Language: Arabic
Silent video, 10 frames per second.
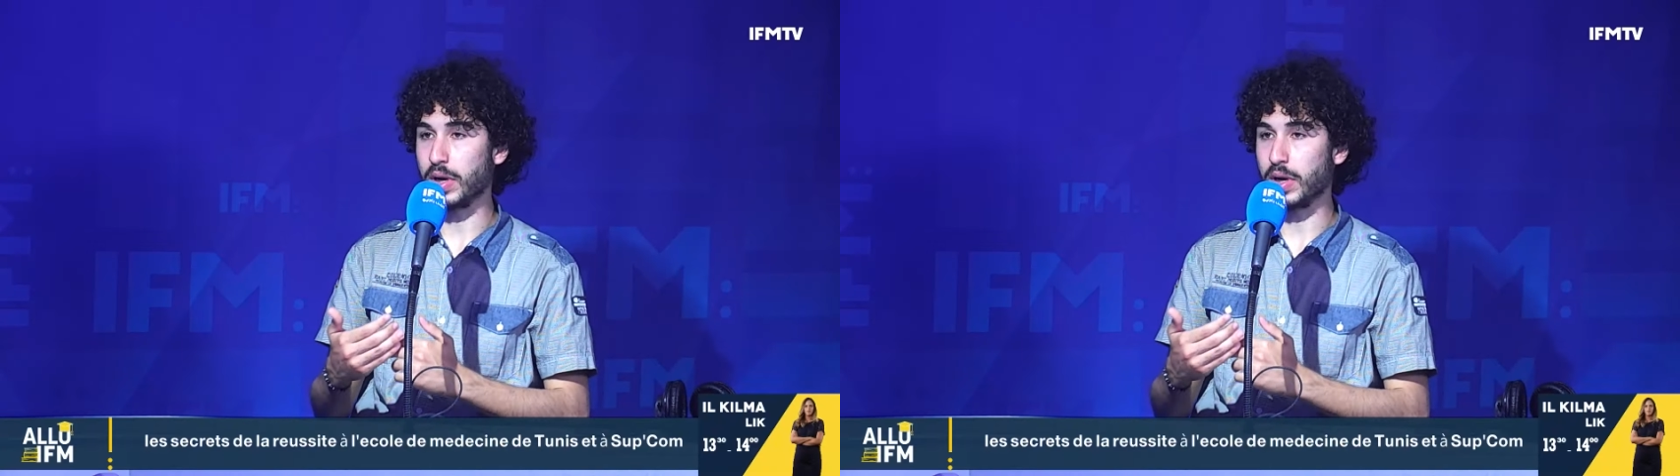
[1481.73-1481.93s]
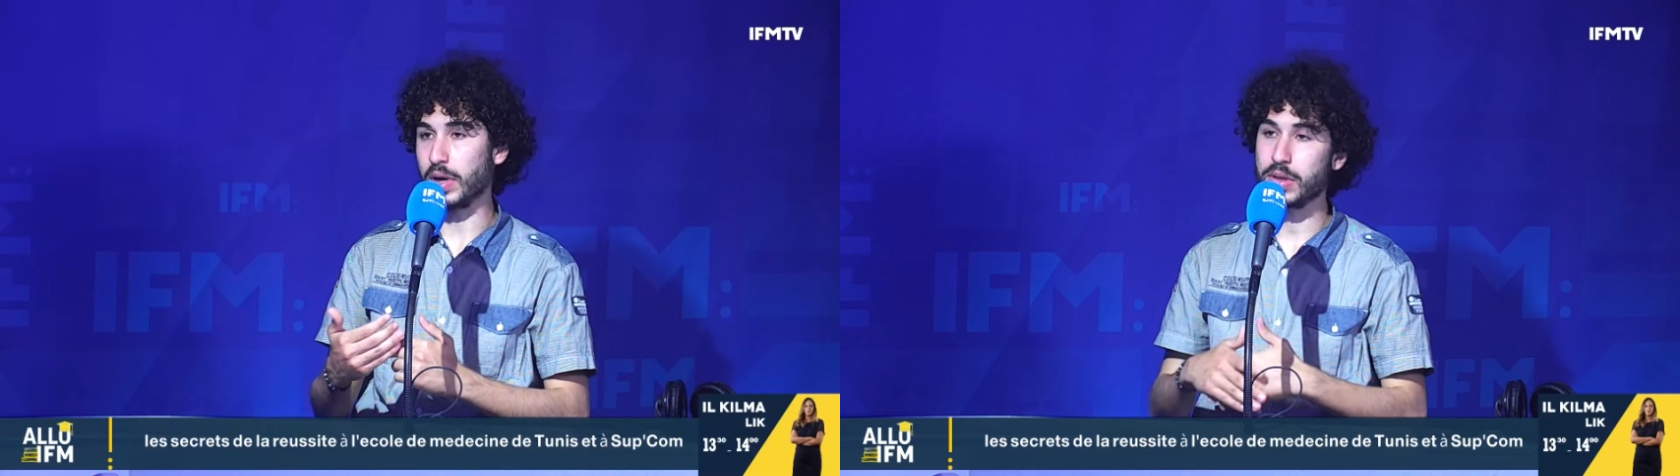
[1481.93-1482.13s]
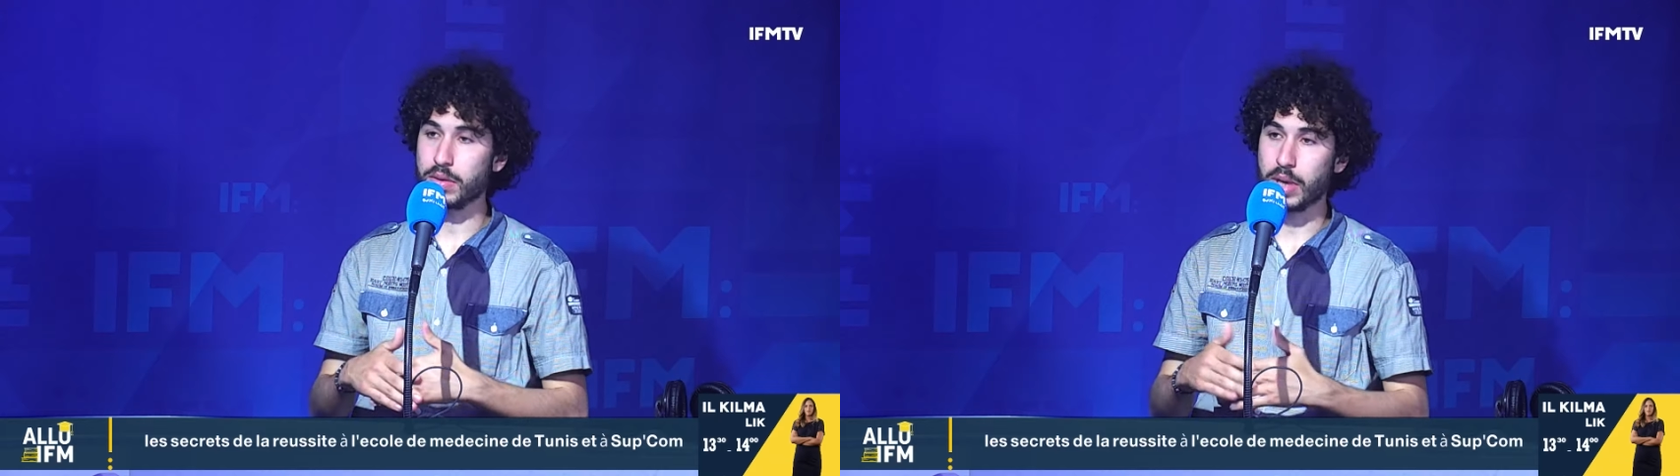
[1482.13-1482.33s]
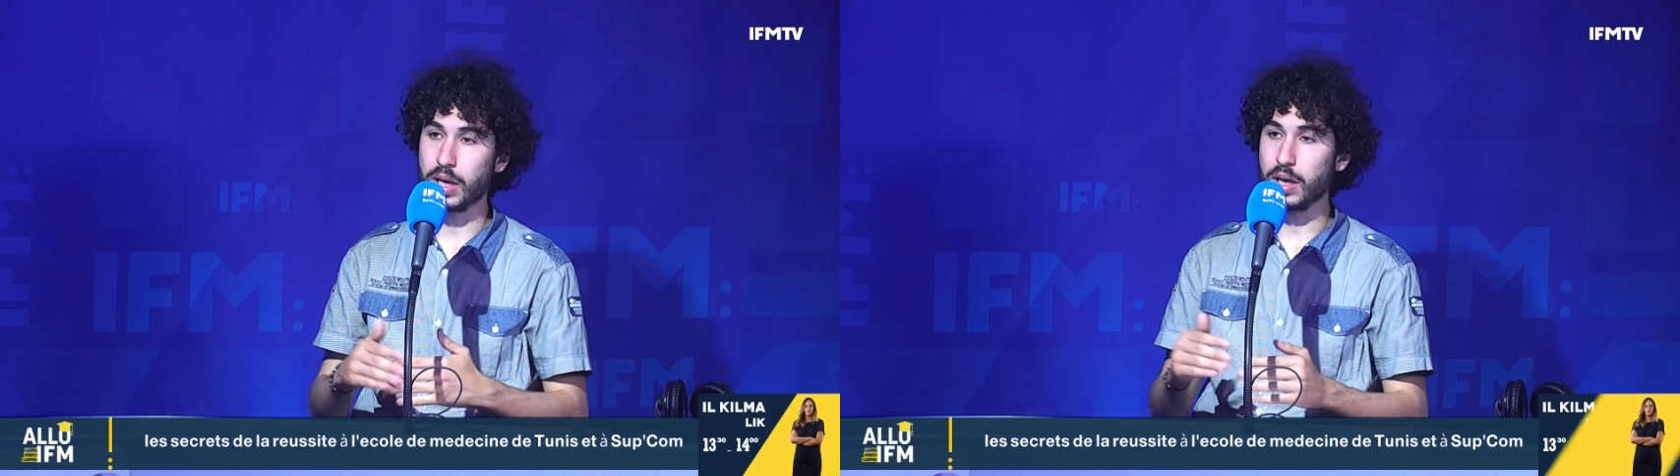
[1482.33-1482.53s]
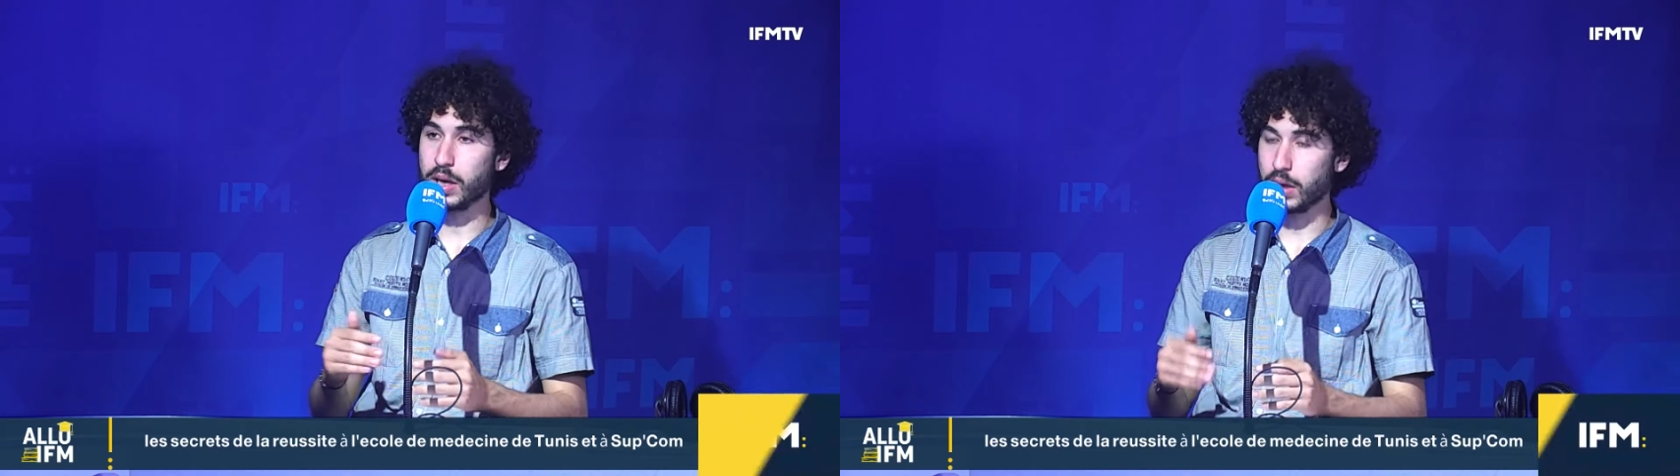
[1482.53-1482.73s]
تعبتهم على
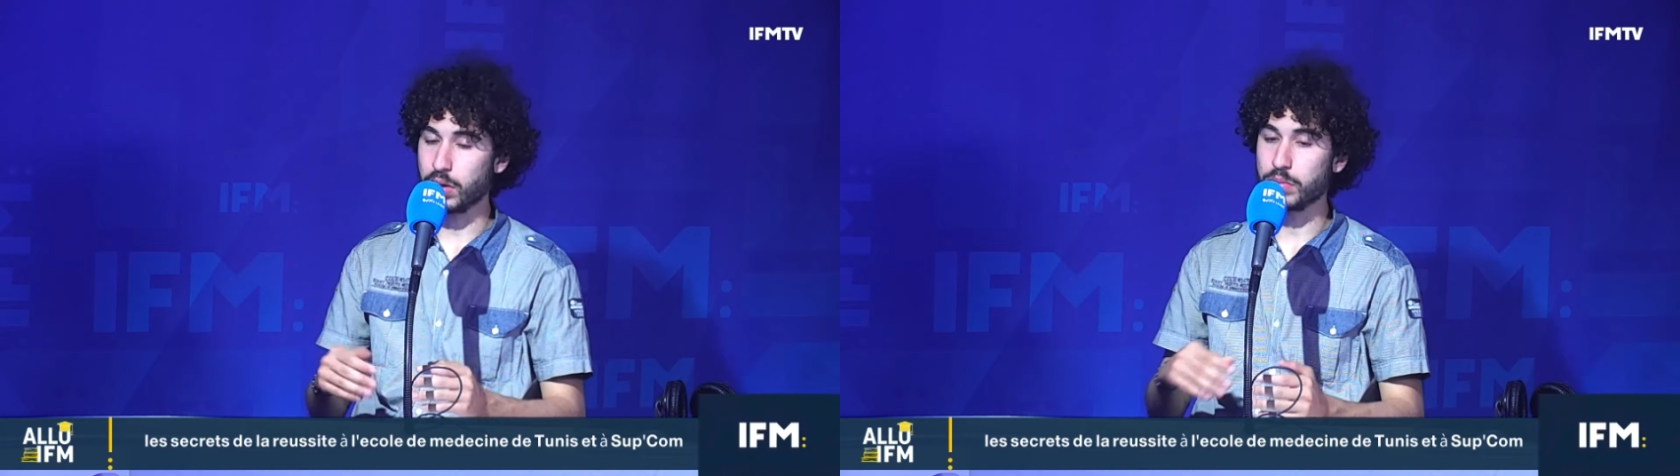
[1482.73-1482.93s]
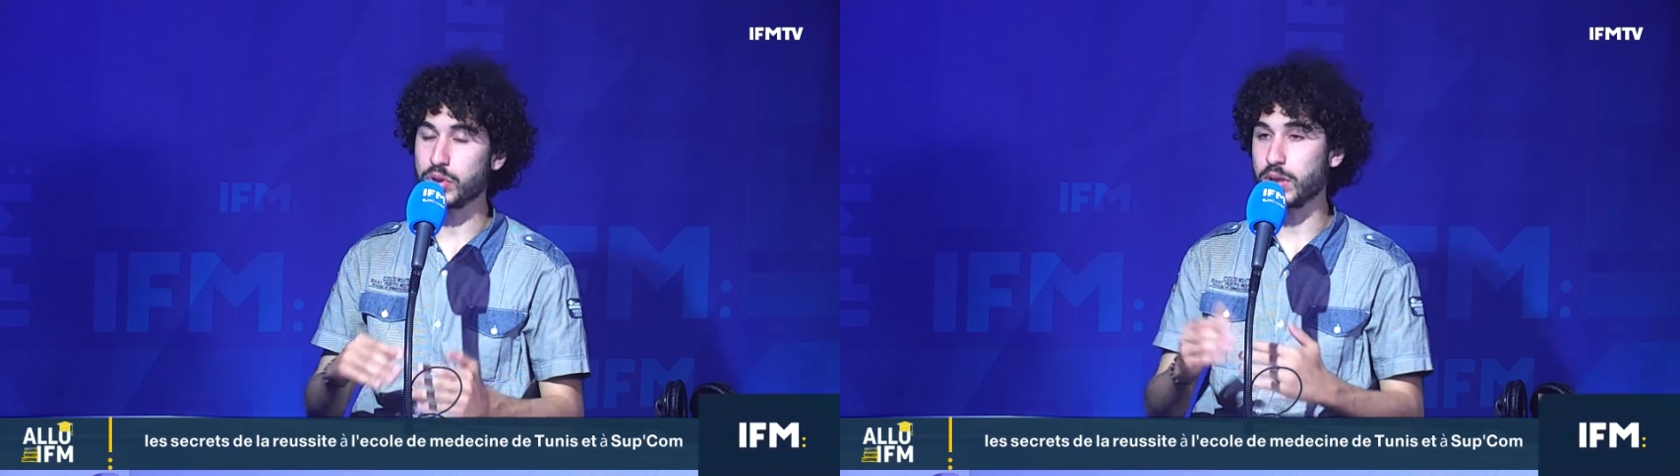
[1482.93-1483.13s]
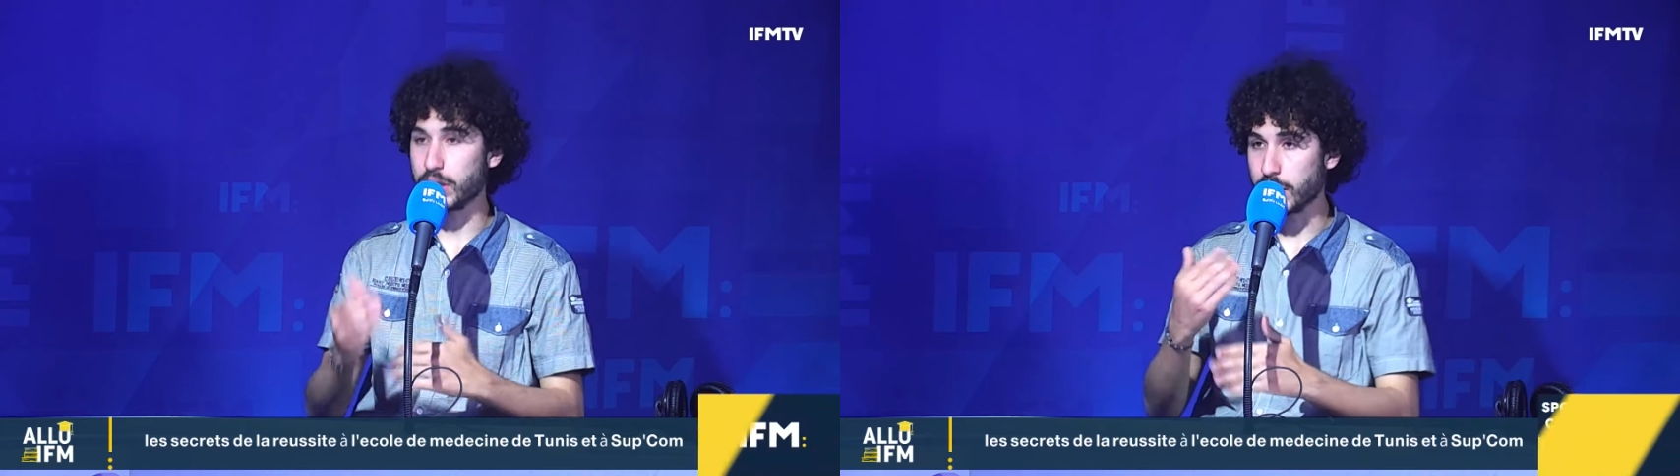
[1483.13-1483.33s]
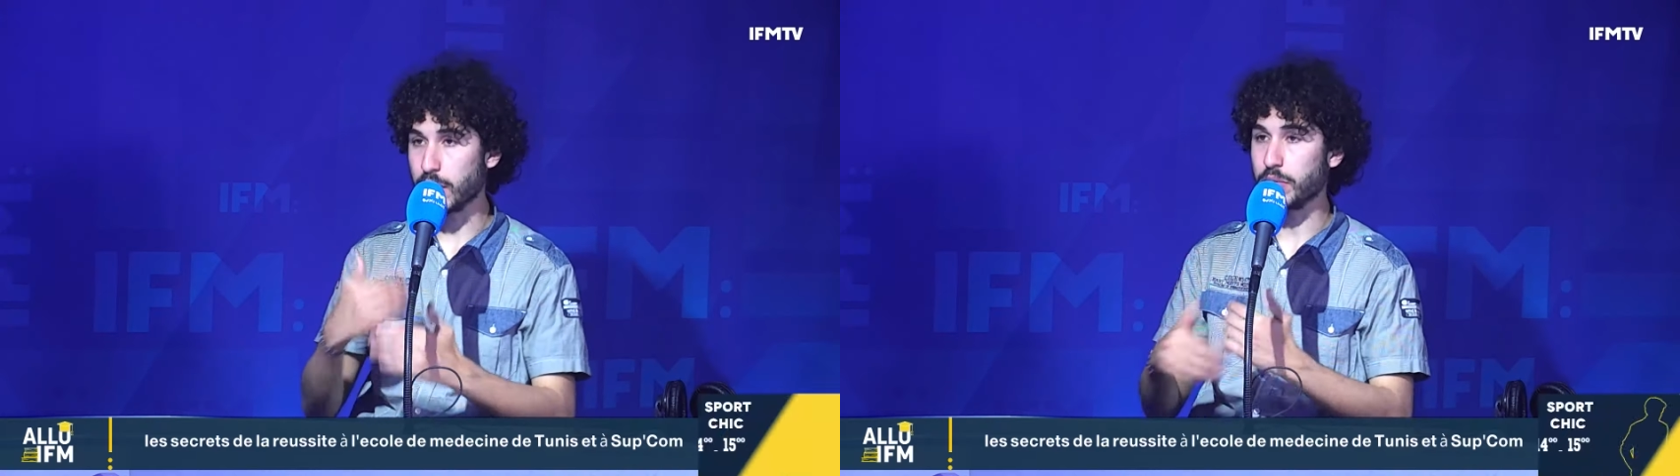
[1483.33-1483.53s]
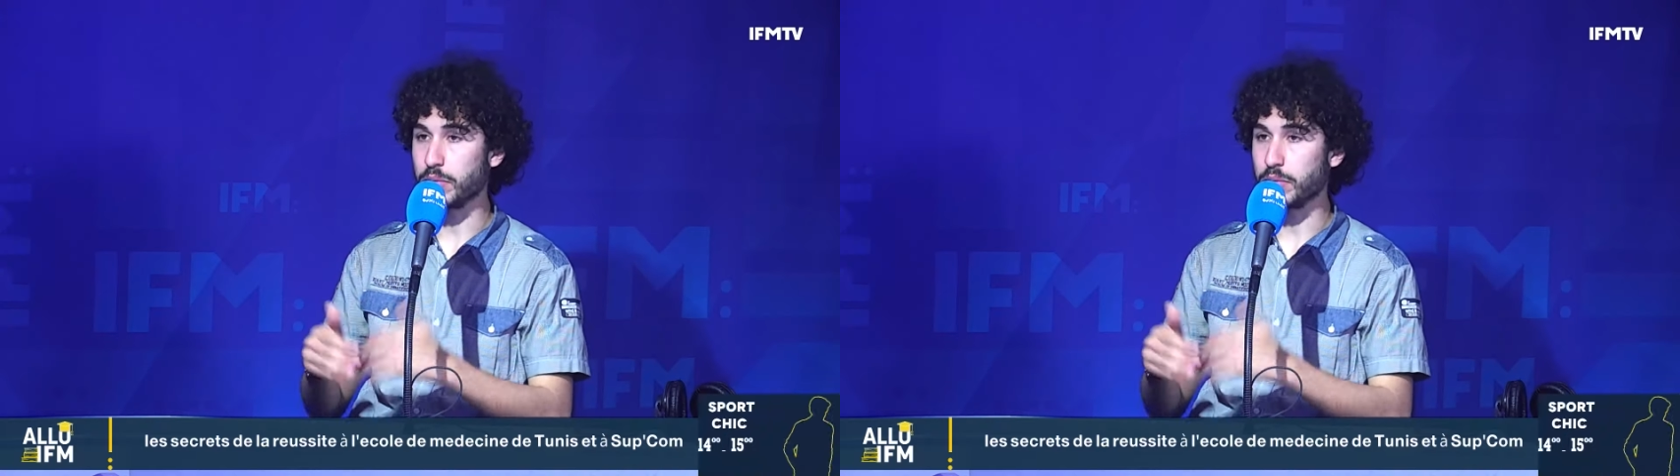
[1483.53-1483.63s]
الاخر انهم باش يرترابي